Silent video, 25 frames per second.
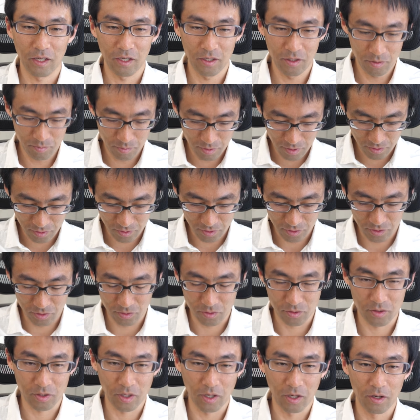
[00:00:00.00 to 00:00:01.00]
タイルバンクにし
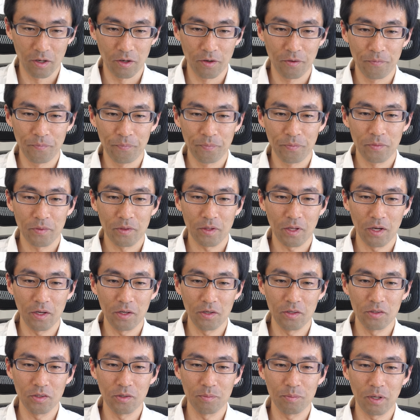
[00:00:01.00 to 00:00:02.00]
とくか
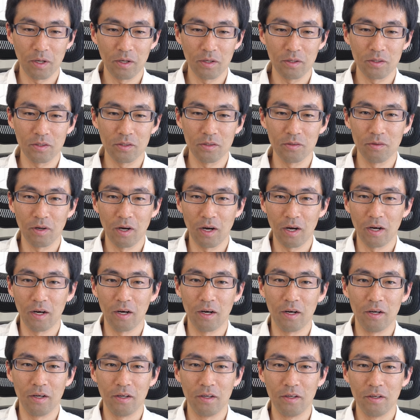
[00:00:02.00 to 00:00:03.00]
タイルのバンク
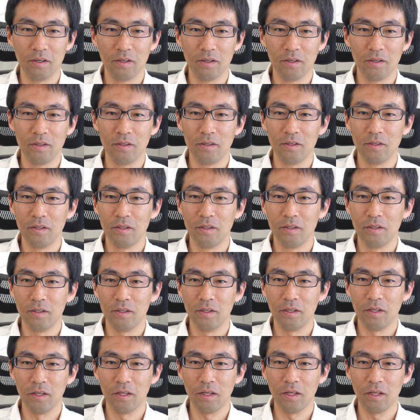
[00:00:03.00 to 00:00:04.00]
は
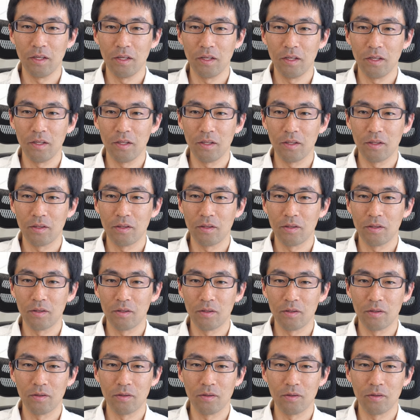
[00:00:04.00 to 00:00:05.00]
えー、っ
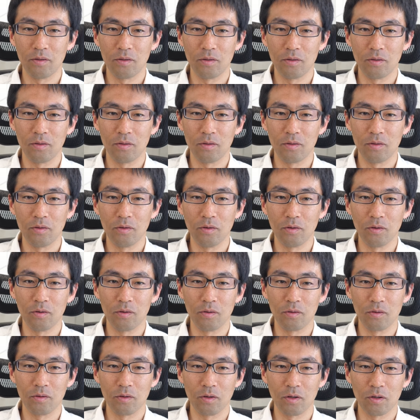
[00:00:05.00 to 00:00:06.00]

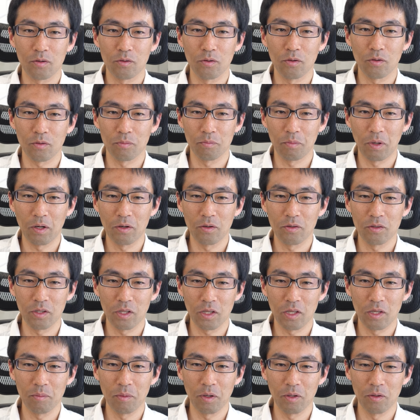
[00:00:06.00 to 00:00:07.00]
とあこバンク
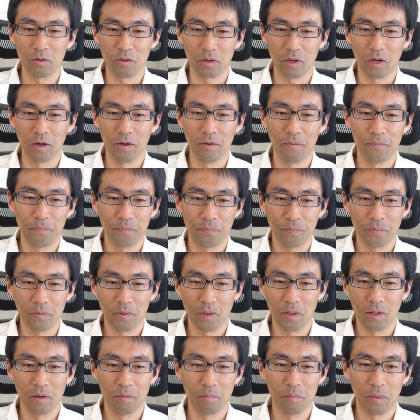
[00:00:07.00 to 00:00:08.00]
で決まるのか
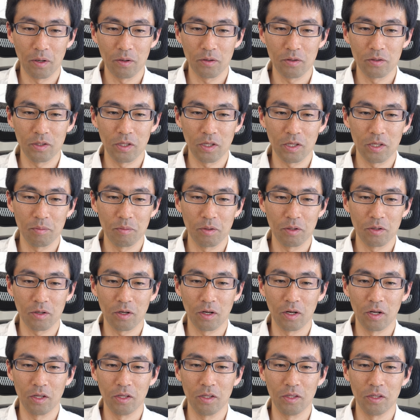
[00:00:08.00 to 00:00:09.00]
バンクで決まる
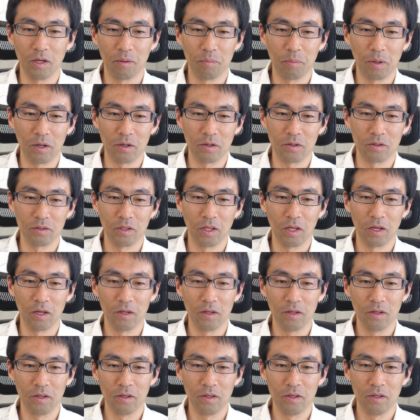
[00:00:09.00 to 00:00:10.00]
からいいんだバンクで
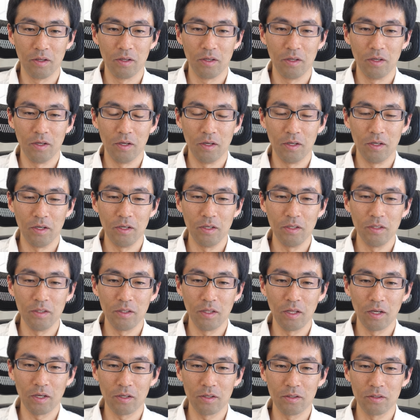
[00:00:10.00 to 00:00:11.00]

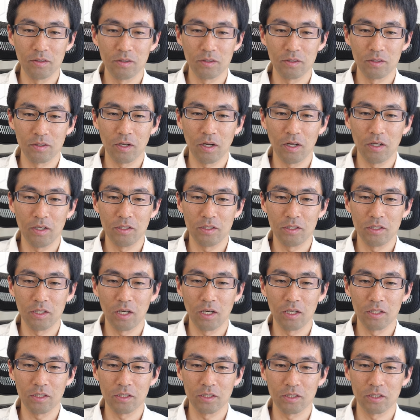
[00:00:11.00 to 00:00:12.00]
インデックスが
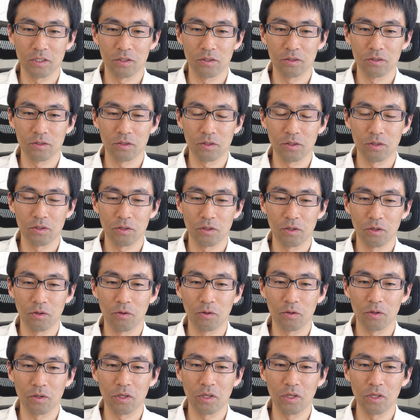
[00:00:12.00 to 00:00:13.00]
1800より
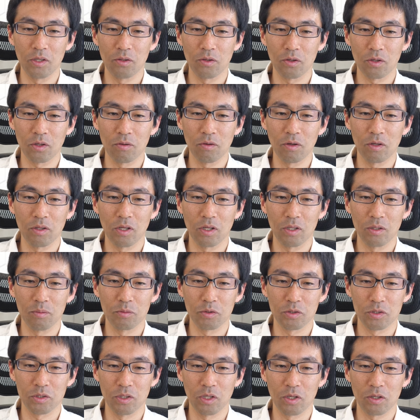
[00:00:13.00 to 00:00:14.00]
大きい時は何
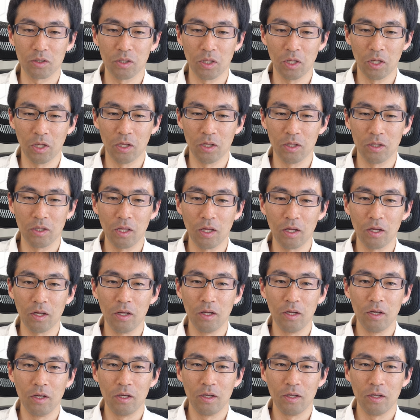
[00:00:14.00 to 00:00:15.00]
もしなくていいで